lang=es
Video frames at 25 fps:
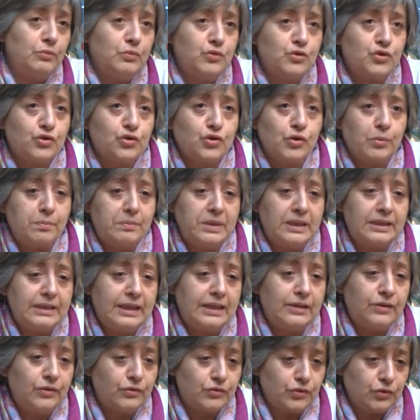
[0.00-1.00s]
en muchos hospitales
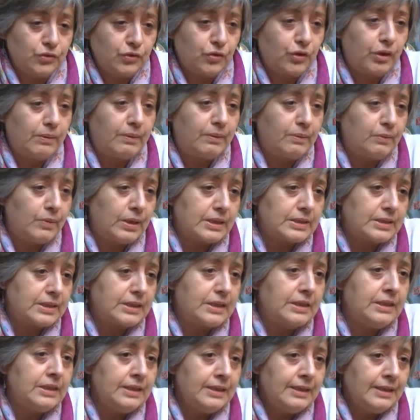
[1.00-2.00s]
nosotros lo vamos a
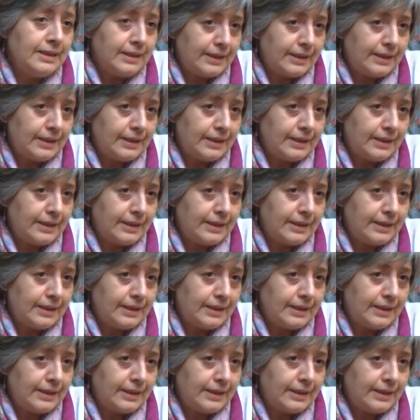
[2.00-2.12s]
hacer